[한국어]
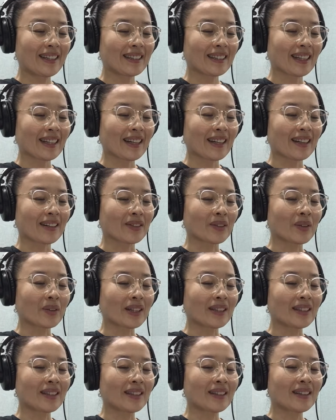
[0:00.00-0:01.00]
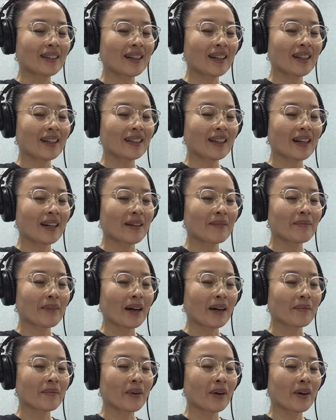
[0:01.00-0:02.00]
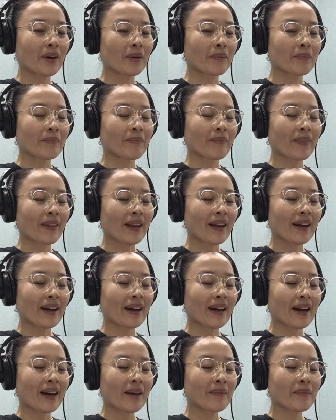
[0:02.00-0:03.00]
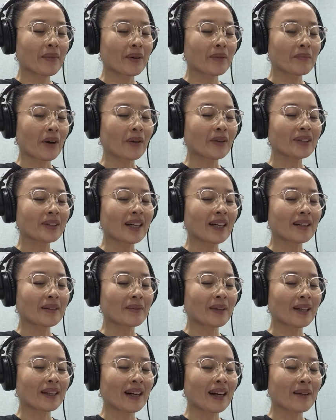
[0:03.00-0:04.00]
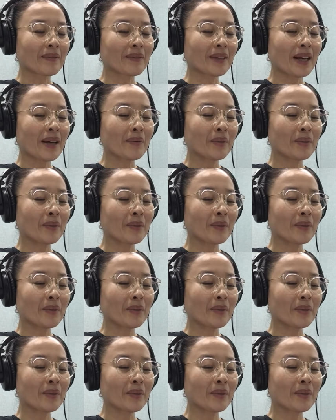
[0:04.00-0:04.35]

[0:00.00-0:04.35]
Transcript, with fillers: 자, 요가 니드라에 대한 방법 한번 명상음악과 함께